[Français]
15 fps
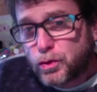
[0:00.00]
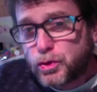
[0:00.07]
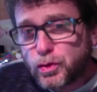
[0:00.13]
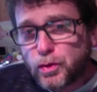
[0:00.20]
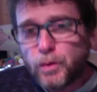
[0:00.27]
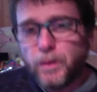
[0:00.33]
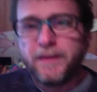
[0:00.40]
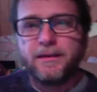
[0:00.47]

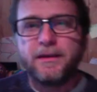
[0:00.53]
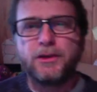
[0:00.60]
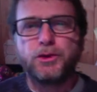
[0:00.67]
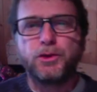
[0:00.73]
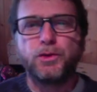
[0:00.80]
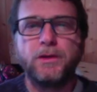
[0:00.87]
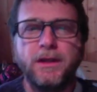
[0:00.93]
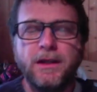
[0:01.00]
aujourd'hui c'est
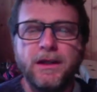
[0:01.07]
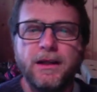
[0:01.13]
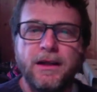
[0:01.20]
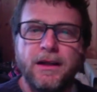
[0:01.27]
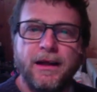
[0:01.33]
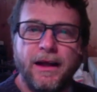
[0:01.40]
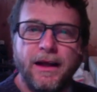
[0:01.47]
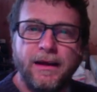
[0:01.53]
jeudi
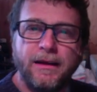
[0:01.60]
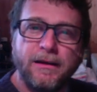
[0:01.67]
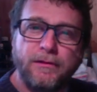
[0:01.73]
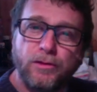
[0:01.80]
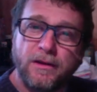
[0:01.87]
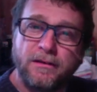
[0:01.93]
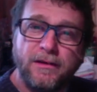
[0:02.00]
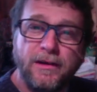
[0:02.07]
et
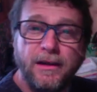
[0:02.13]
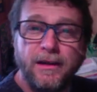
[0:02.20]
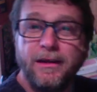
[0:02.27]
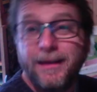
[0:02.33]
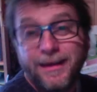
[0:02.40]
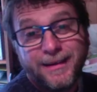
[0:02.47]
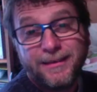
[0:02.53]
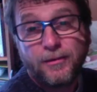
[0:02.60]
voici
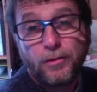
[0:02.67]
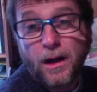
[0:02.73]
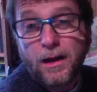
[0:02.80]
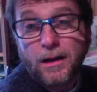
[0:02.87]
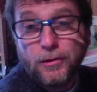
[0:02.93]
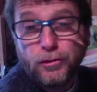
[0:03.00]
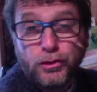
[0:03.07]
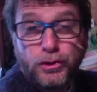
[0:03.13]

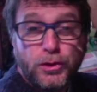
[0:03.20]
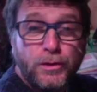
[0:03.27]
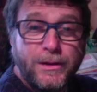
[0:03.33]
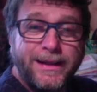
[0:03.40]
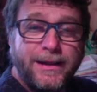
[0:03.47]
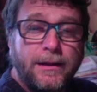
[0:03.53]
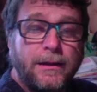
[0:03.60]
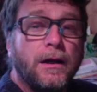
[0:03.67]
l'histoire du
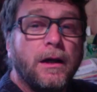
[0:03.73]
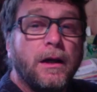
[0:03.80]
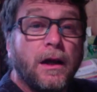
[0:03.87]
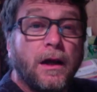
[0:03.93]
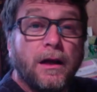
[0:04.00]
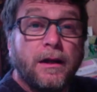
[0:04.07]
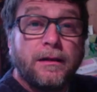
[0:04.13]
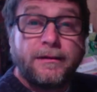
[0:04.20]
jeudi.
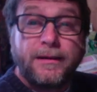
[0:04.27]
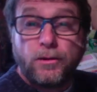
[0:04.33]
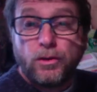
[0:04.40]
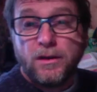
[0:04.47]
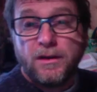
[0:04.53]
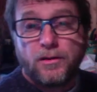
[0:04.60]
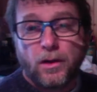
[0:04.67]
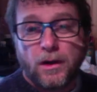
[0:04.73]
C'est une
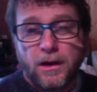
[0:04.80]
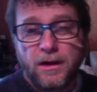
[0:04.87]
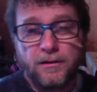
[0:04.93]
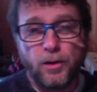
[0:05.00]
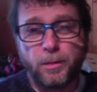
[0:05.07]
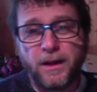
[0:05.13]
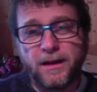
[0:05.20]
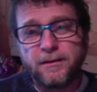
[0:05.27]
histoire qui se
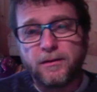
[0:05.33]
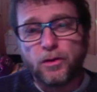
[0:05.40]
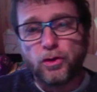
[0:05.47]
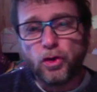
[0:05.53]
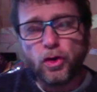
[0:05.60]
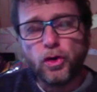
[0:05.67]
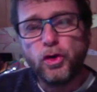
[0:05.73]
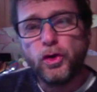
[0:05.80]
passe en
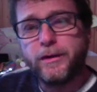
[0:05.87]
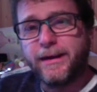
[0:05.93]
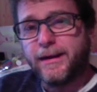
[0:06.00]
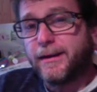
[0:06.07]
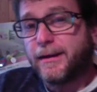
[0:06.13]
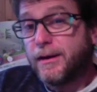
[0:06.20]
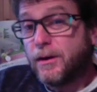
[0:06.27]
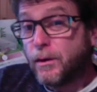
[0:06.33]

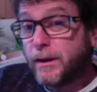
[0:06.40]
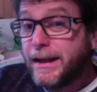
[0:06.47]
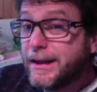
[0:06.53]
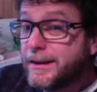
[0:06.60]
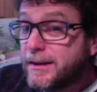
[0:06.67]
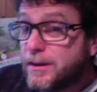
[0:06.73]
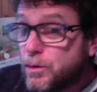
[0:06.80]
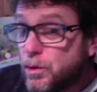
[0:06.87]
Angleterre. Alors il
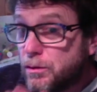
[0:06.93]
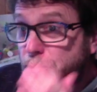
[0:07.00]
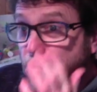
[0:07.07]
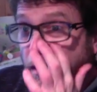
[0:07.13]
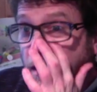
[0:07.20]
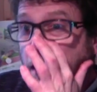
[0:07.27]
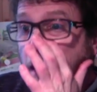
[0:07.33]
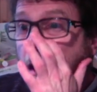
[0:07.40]
était une
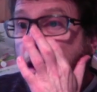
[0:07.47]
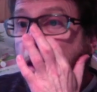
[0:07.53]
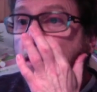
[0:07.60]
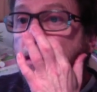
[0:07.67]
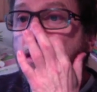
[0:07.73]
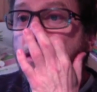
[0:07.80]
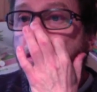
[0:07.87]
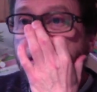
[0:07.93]
fois en
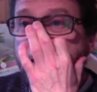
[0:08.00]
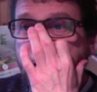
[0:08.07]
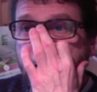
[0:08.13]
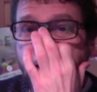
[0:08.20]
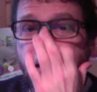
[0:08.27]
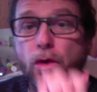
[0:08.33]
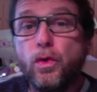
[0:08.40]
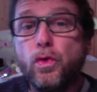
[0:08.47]

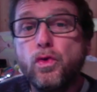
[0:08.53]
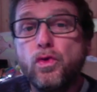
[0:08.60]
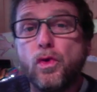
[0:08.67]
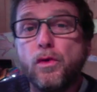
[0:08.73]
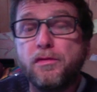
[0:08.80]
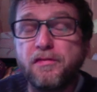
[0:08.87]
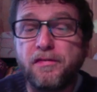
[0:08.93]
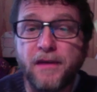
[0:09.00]
Angleterre une
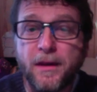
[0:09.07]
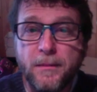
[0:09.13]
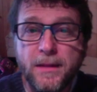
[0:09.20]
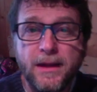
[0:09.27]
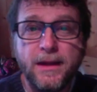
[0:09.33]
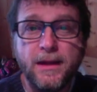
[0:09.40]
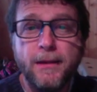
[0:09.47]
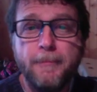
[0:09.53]

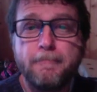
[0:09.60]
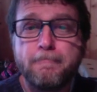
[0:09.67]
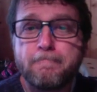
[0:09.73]
famille,